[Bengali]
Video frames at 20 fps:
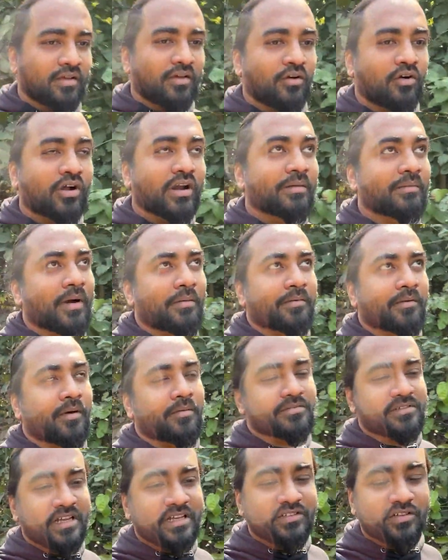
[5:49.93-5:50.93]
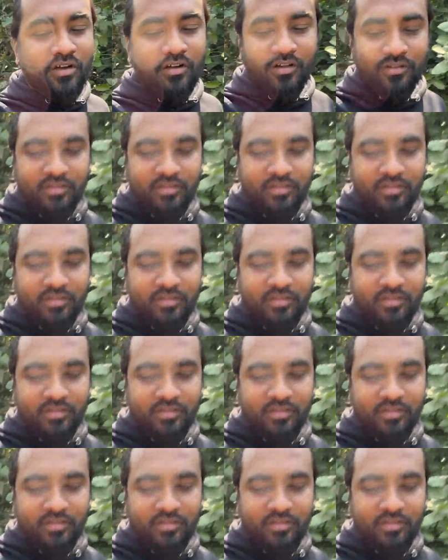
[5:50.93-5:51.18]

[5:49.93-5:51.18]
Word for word: ওরে বাপরে বাপ সেই জঙ্গল